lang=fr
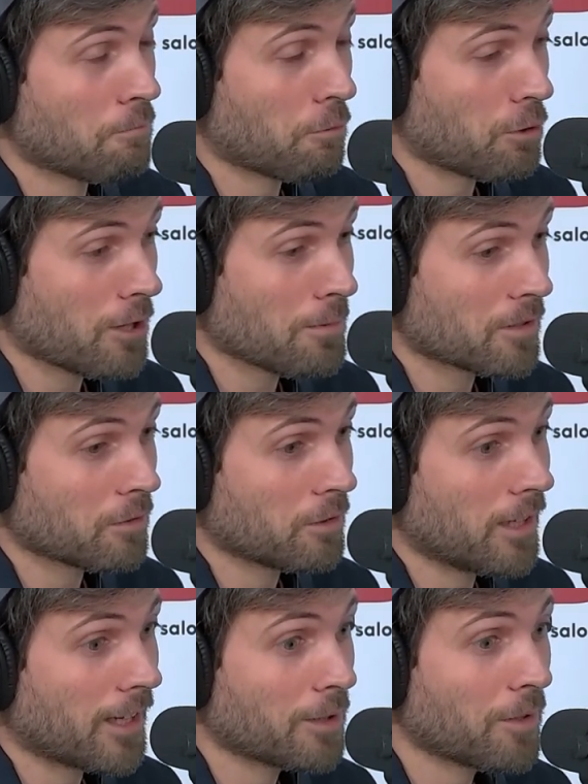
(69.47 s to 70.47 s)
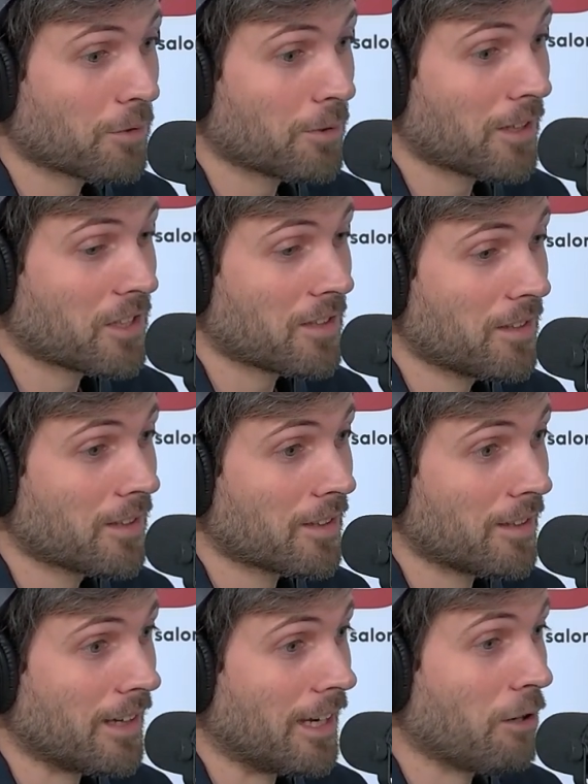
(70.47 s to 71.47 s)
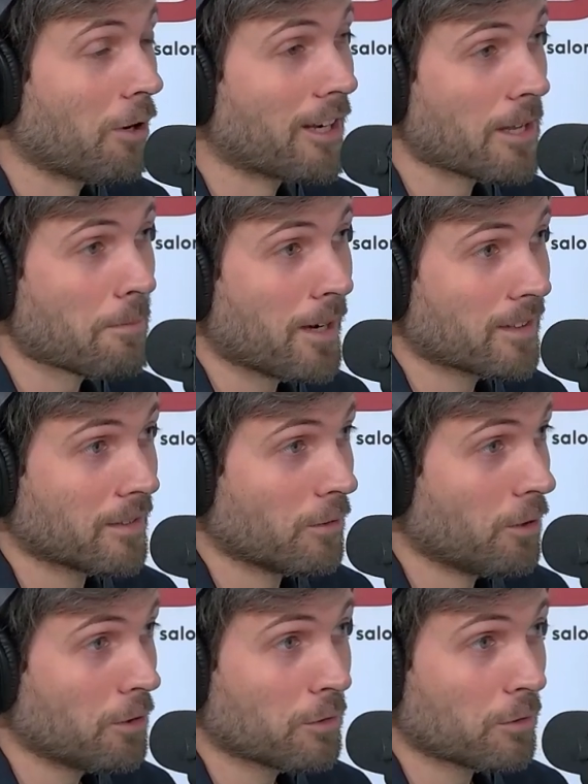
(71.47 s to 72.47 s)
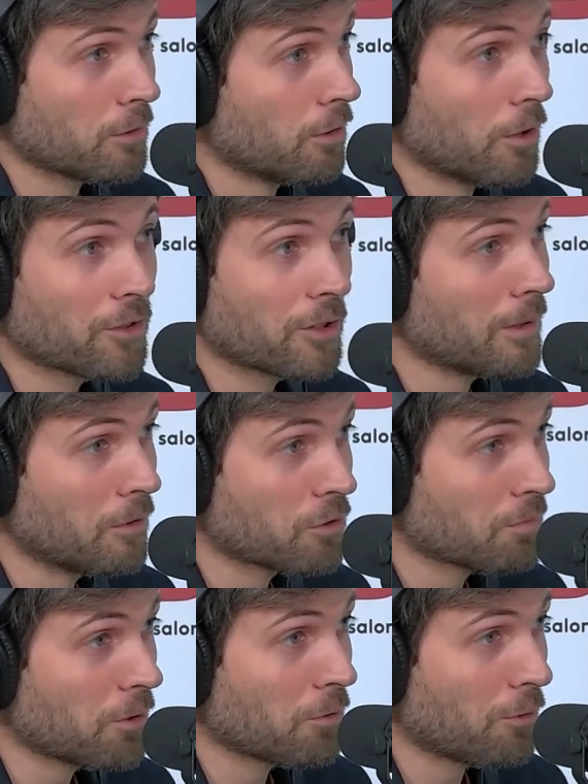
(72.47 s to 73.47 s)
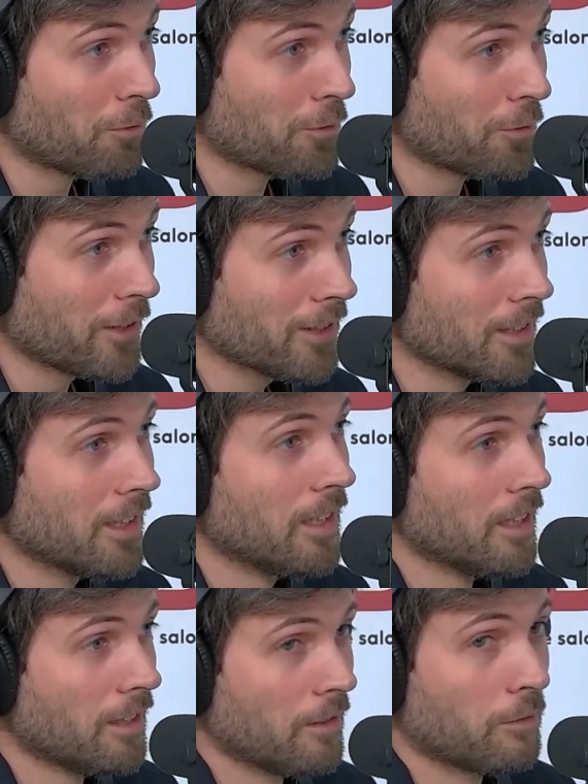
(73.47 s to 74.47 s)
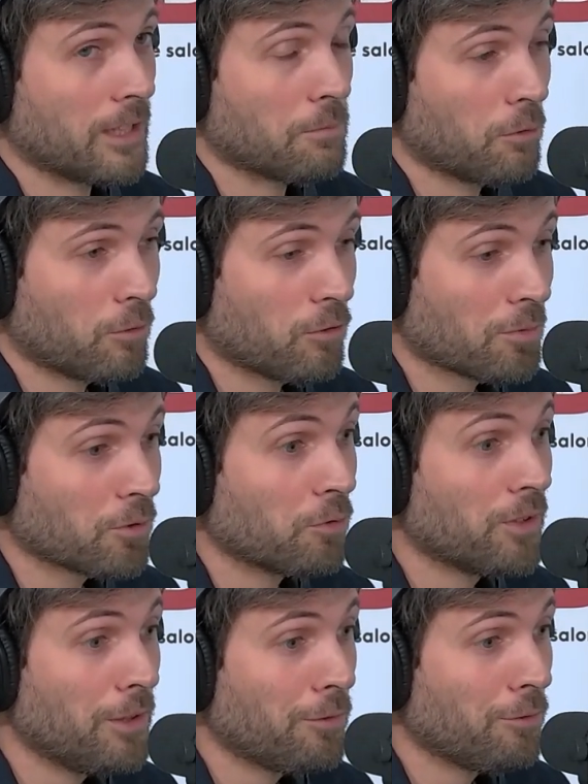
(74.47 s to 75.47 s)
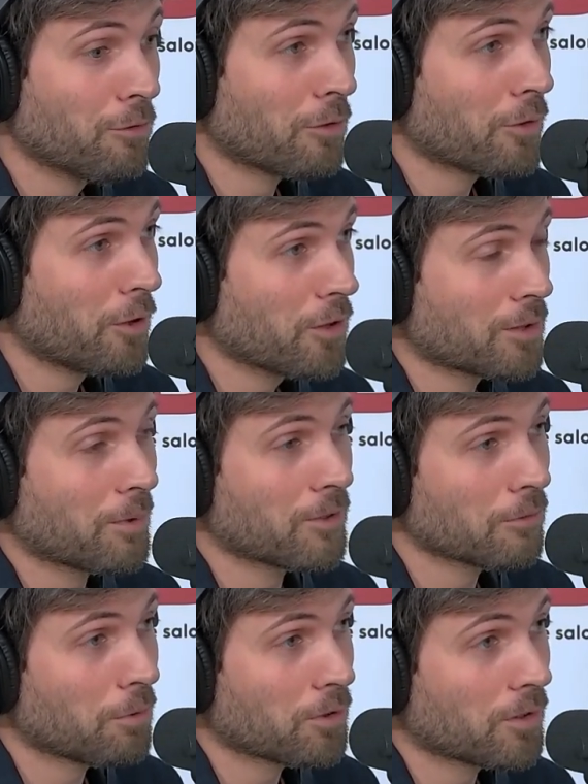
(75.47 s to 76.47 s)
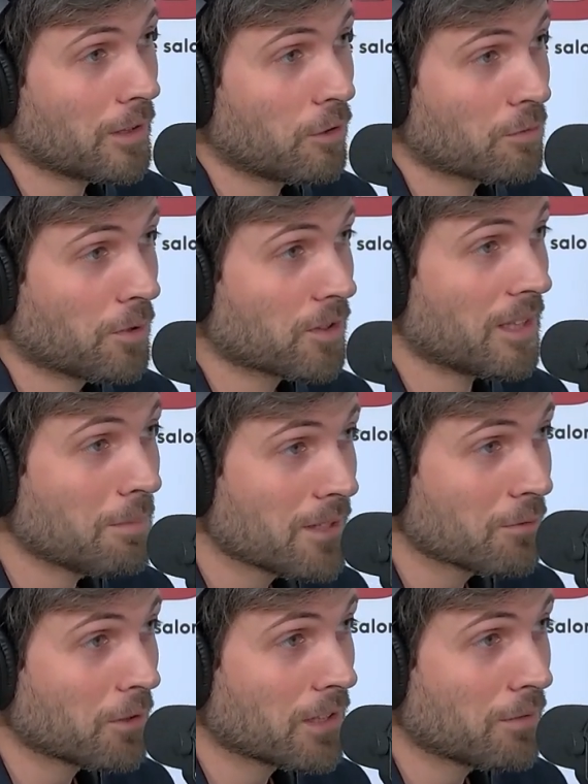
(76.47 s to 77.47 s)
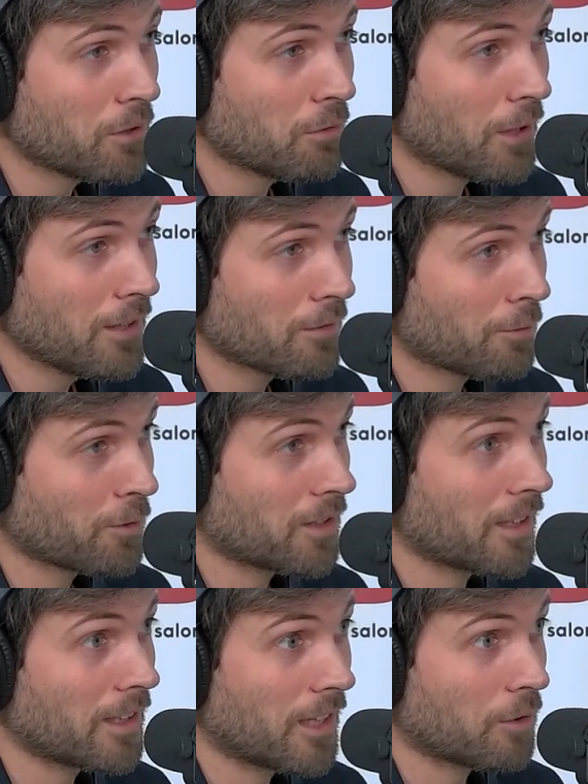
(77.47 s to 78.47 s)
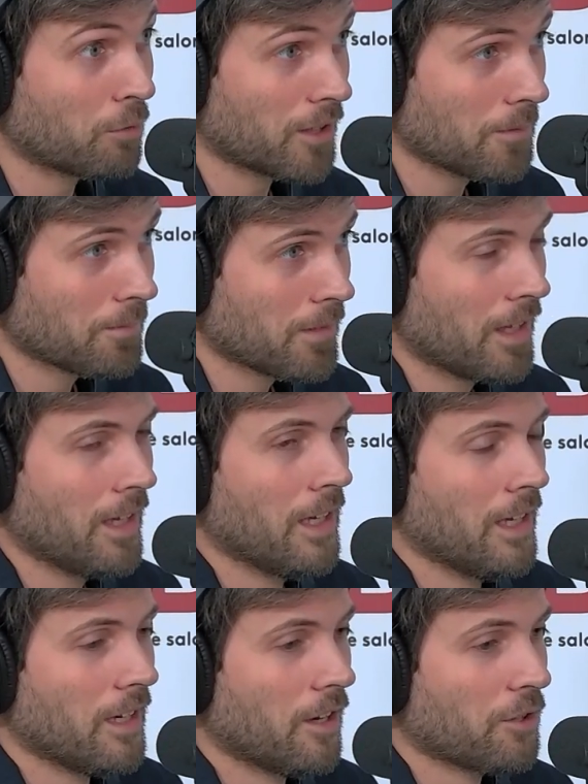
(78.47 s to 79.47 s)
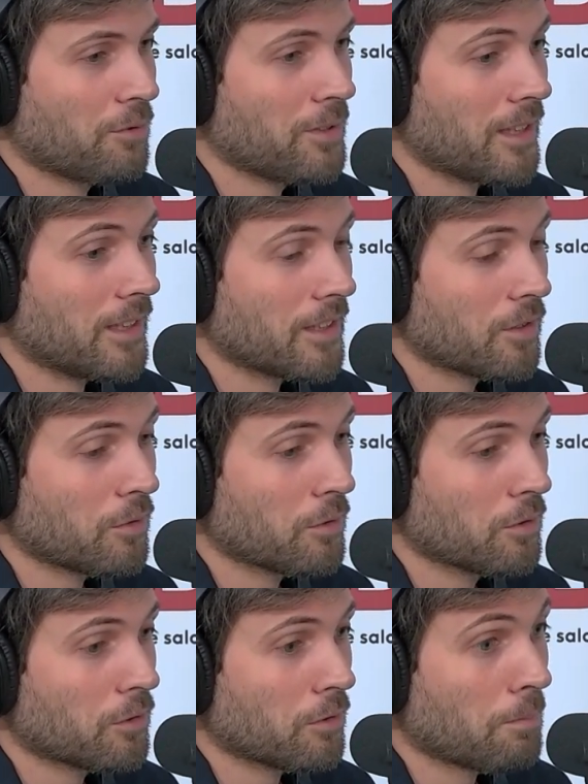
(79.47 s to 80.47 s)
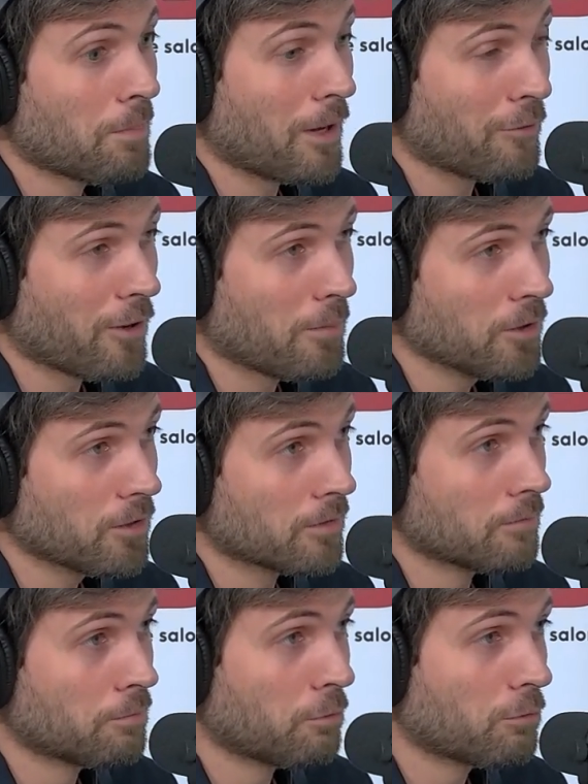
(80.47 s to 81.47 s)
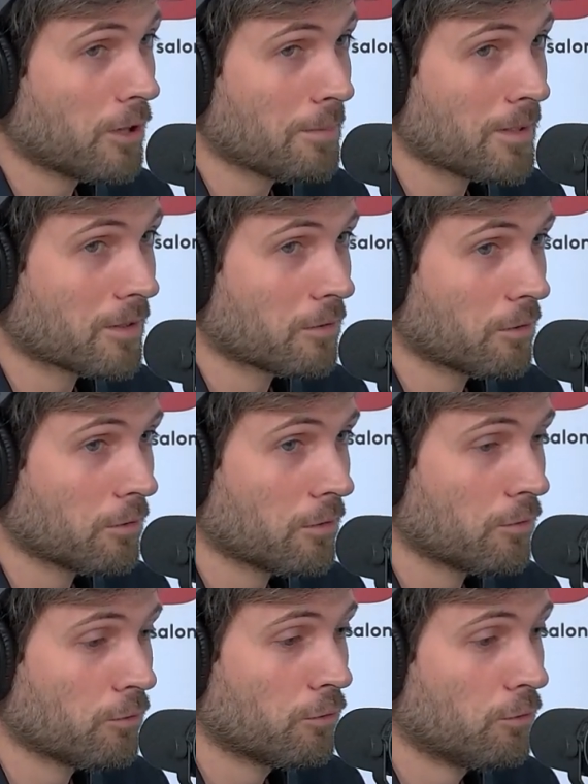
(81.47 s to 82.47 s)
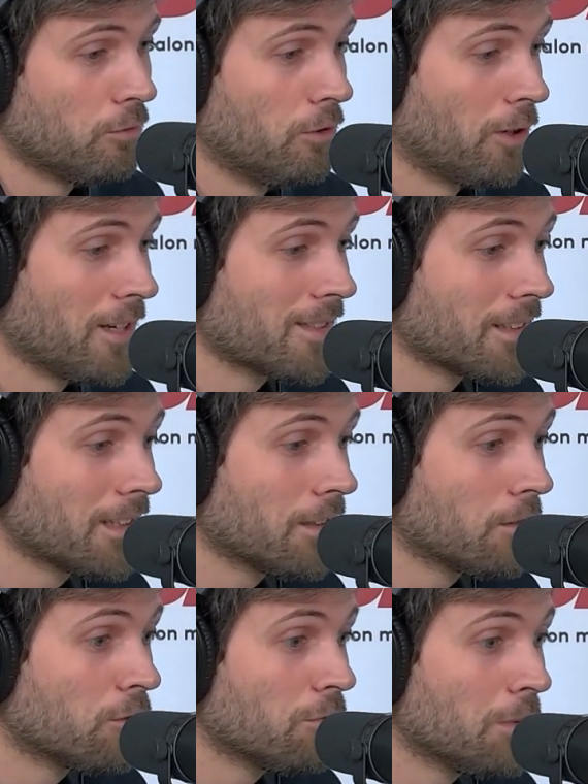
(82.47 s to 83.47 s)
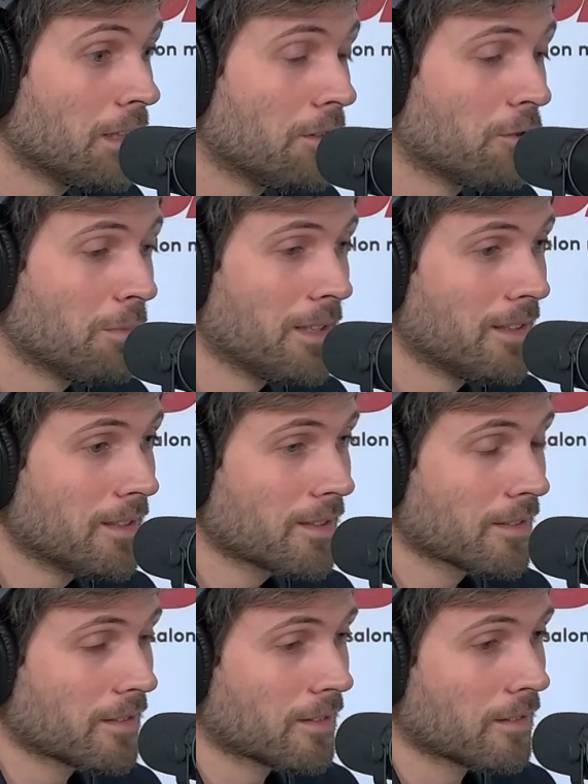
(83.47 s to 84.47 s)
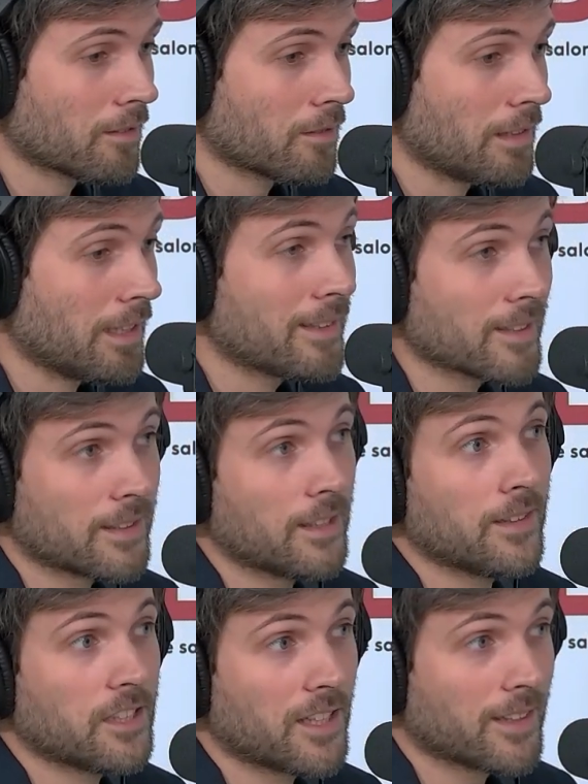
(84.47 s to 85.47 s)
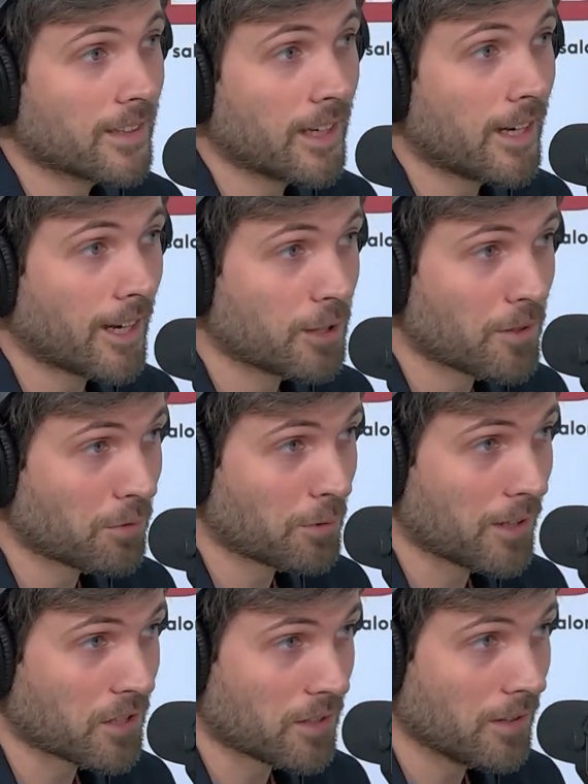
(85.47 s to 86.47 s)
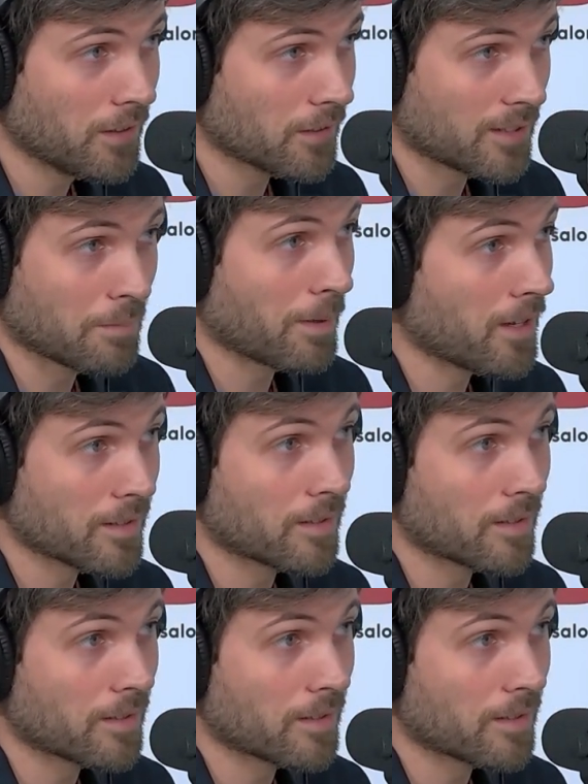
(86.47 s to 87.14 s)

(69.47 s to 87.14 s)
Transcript: Pourquoi Parce que la rénovation énergétique, elle aura un impact de lors que l'ensemble des logements l'auront fait. Mhm. Il y a beaucoup de logements de diffus en France. 60% des logements, c'est des maisons individuelles, donc il faut s'attaquer à tout ça. Ensuite, il y a une question de performante. Pourquoi Parce que dans les années 2000-2010, euh, l'État s'était déjà attaqué à la rénovation énergétique. C'est mhm.